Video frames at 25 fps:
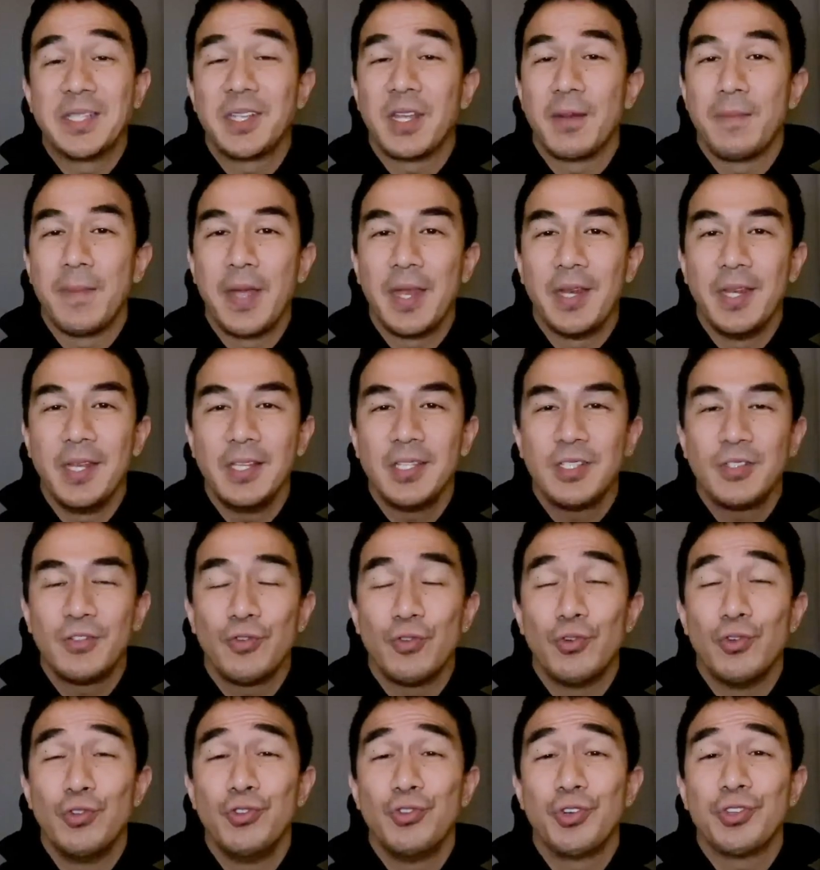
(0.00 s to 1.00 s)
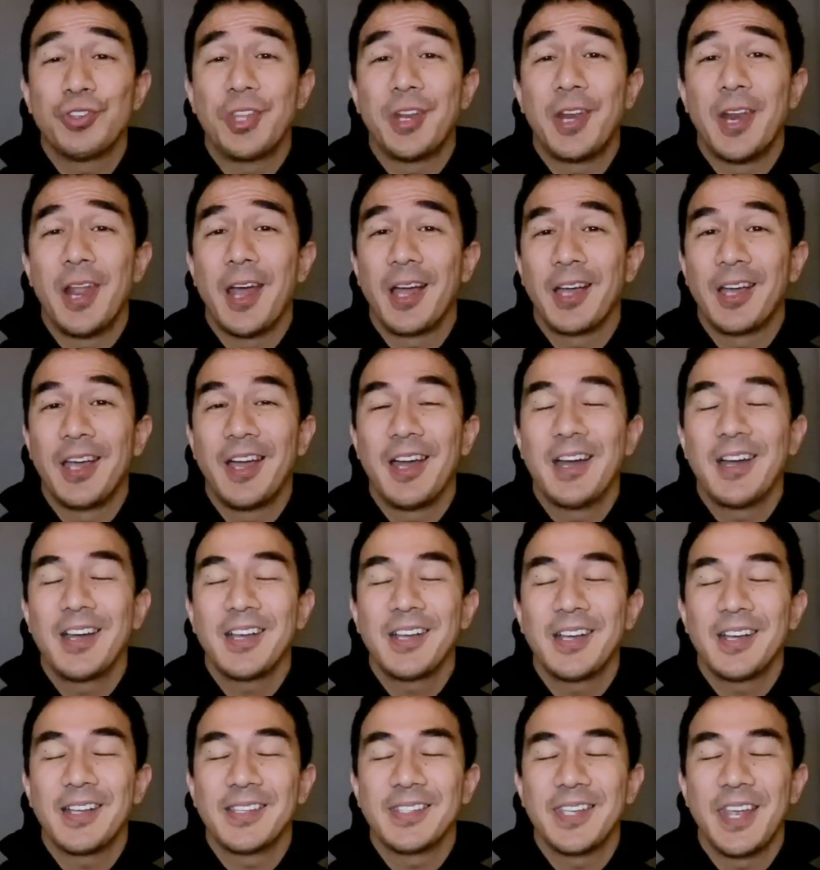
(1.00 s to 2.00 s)
Masker medis untuk
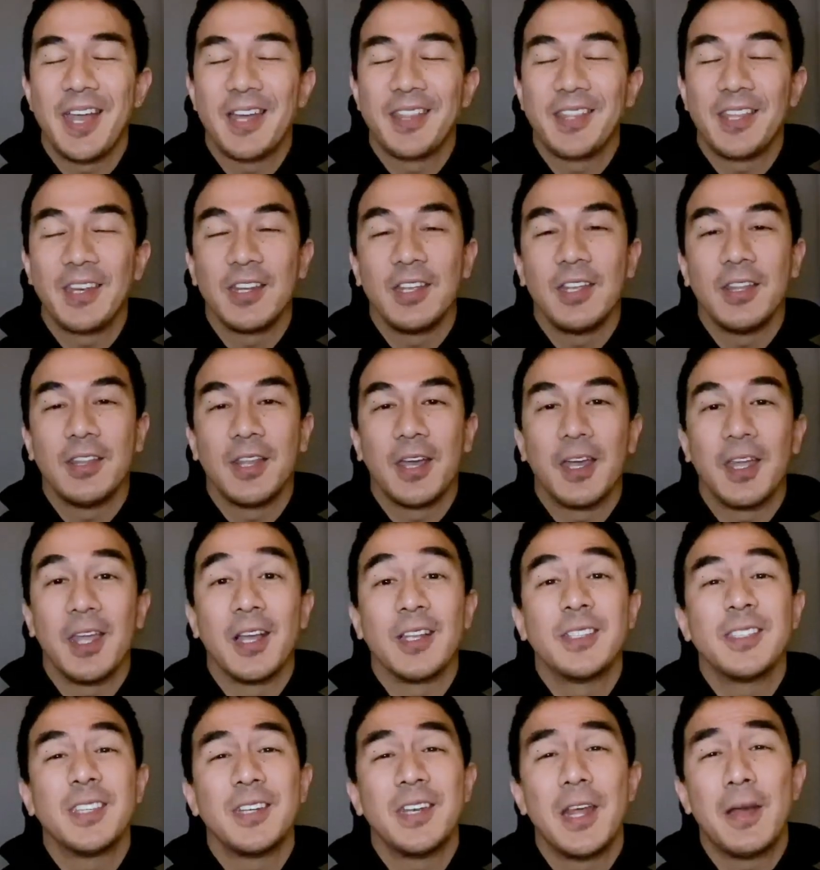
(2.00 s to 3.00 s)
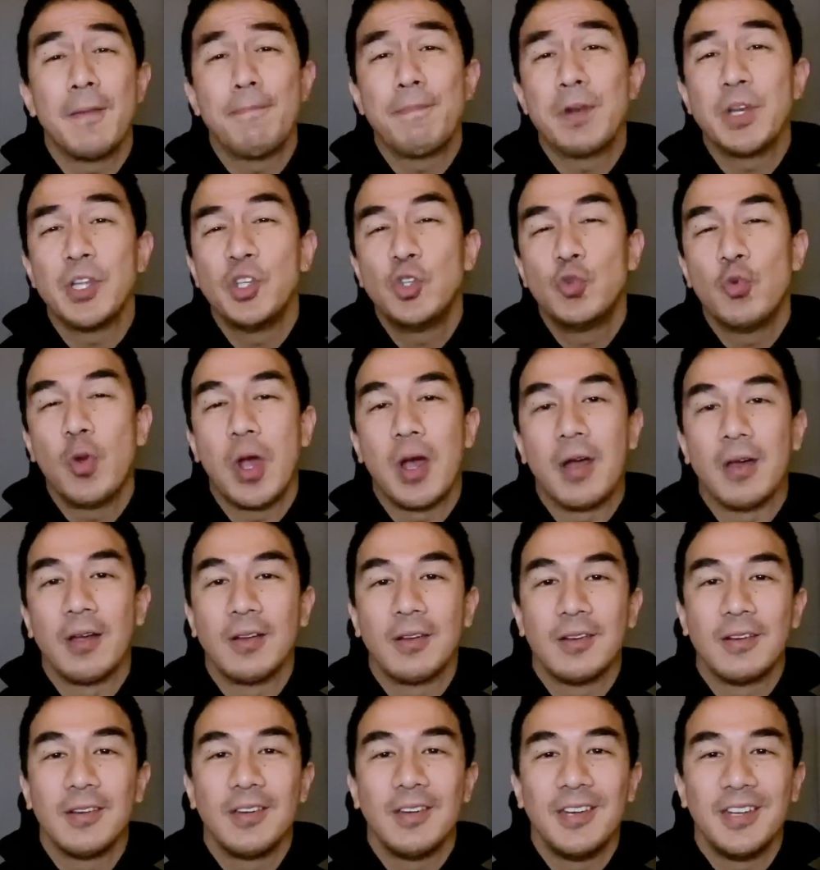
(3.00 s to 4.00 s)
tenaga kesehatan kita yang sedang
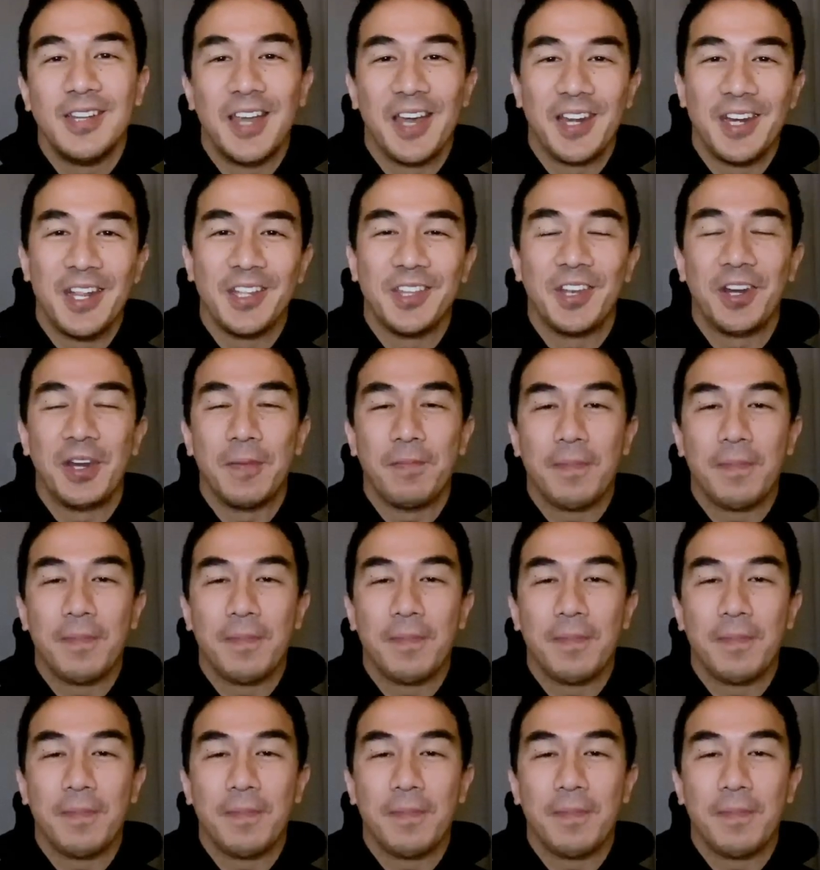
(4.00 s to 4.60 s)
berjuang di garda